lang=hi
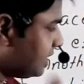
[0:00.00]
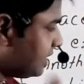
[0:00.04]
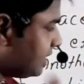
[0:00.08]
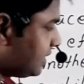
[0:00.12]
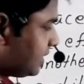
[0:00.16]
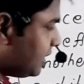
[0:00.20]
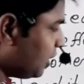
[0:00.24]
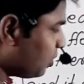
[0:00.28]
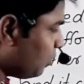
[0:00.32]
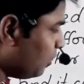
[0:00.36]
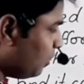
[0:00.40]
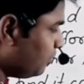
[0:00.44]
सी
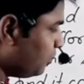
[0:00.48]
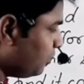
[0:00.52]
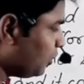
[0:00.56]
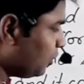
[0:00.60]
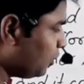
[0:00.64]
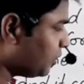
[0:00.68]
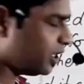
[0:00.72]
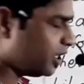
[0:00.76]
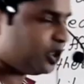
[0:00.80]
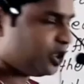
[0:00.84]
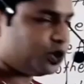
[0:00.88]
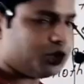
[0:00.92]
को हम लोग
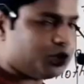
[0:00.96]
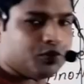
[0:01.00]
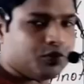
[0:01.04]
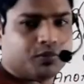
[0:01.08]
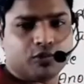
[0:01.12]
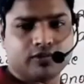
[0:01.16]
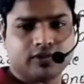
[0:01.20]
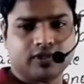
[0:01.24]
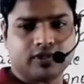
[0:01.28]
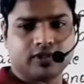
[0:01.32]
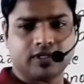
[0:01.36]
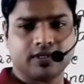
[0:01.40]
डी टू
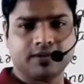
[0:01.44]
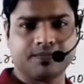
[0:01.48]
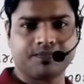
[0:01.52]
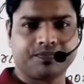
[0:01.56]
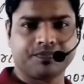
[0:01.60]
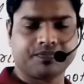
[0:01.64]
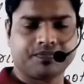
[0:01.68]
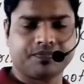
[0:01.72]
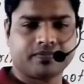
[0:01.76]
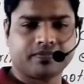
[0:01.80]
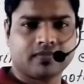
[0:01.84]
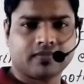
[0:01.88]
बोल दिए
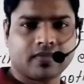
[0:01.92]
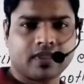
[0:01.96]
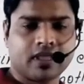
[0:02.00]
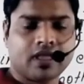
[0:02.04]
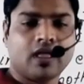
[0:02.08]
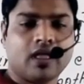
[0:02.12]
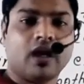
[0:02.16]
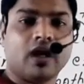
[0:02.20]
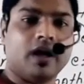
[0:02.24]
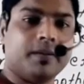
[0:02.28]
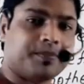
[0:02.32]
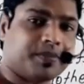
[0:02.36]

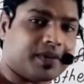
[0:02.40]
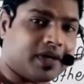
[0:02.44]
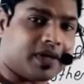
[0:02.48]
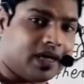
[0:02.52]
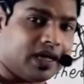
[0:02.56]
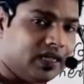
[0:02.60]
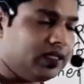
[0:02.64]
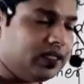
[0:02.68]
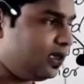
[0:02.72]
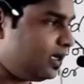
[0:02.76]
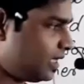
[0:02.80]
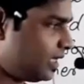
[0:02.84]
अब
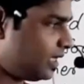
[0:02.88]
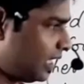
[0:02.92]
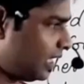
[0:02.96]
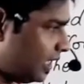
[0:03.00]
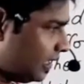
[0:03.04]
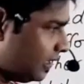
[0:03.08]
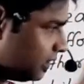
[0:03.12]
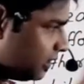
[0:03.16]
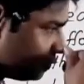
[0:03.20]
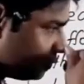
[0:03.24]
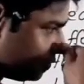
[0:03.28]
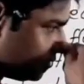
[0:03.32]
करेंगे क्या
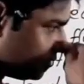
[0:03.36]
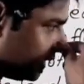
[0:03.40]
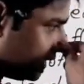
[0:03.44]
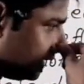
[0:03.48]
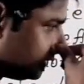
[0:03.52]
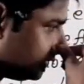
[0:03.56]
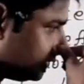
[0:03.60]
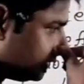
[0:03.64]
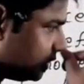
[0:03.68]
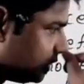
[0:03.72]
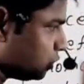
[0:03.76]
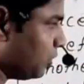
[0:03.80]
तो ध्यान
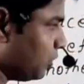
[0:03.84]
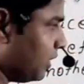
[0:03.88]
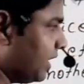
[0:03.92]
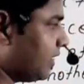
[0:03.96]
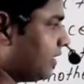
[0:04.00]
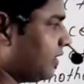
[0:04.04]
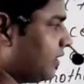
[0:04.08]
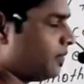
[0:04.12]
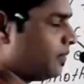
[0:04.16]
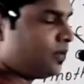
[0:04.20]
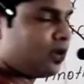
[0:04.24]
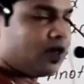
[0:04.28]
से
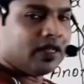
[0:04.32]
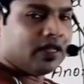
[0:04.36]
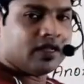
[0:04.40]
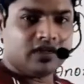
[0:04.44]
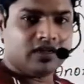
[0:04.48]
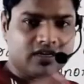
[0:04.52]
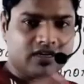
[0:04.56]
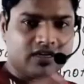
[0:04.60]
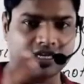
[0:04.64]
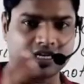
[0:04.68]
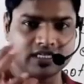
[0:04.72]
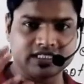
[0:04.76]
सुनेंगे
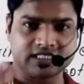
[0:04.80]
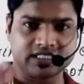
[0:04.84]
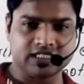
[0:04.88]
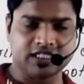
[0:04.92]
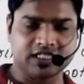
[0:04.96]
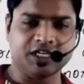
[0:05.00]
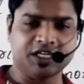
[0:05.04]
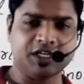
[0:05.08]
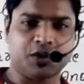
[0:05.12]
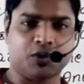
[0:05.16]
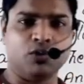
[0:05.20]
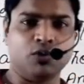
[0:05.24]
रस्सी
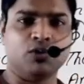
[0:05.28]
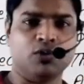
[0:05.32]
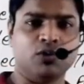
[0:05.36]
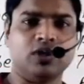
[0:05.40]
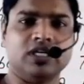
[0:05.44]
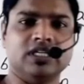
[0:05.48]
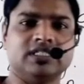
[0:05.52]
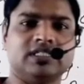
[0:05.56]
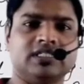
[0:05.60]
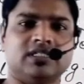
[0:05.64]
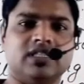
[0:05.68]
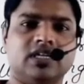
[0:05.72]
को
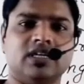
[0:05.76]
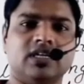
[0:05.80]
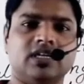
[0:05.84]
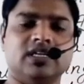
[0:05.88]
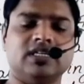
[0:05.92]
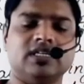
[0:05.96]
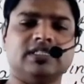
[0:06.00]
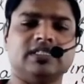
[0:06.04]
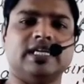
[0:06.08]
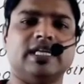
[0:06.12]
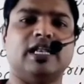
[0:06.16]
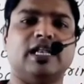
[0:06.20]
इस तरह
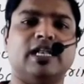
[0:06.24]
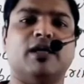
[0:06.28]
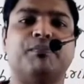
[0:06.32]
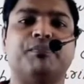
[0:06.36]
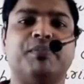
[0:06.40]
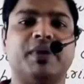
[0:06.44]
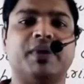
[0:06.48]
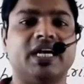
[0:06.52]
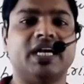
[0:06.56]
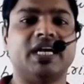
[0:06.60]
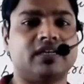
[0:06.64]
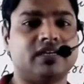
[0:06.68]
से
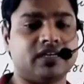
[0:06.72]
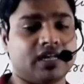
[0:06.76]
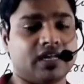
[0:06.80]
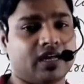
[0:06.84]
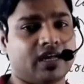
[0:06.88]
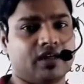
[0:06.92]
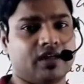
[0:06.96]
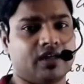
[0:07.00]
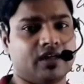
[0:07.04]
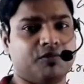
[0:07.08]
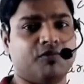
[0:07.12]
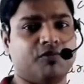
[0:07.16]
लपेटना
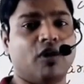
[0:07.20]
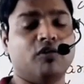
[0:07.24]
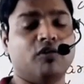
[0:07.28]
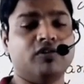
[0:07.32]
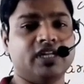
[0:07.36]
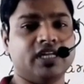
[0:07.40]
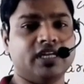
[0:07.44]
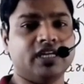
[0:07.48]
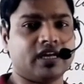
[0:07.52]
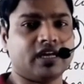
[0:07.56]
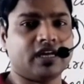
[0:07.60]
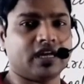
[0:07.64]
है
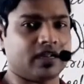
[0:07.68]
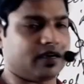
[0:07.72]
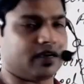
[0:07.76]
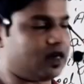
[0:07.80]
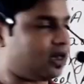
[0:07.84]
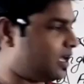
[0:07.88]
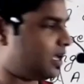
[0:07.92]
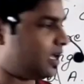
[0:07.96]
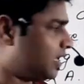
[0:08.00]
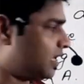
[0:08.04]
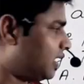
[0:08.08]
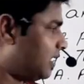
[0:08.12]
वाउंडिंग
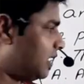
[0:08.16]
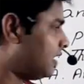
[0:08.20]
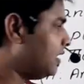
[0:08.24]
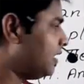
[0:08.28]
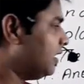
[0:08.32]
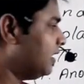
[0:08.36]
करना है